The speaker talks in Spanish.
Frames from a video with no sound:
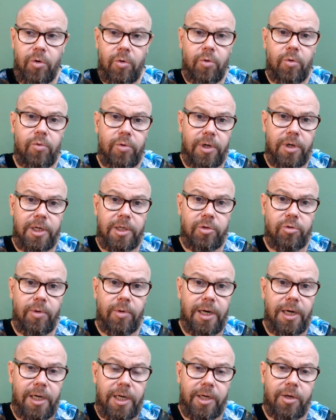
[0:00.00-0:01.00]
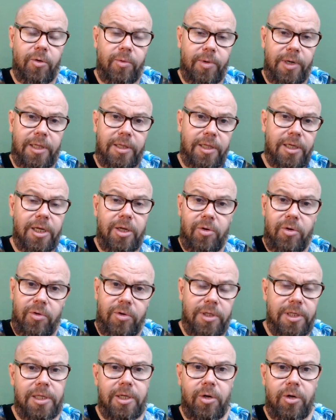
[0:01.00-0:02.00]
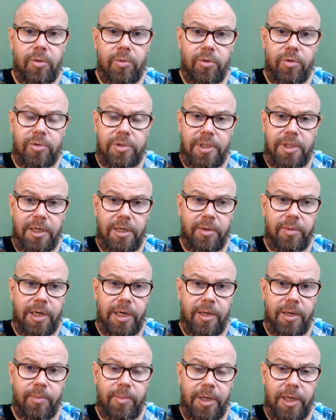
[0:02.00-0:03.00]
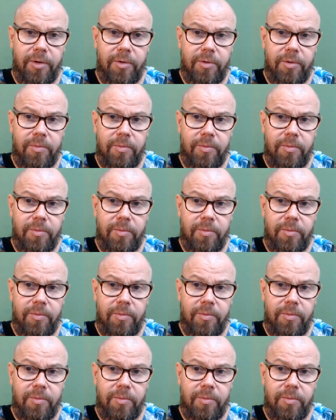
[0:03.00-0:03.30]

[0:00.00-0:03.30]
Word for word: un ritual, les cobran dinero y los grupos se lavan las manos.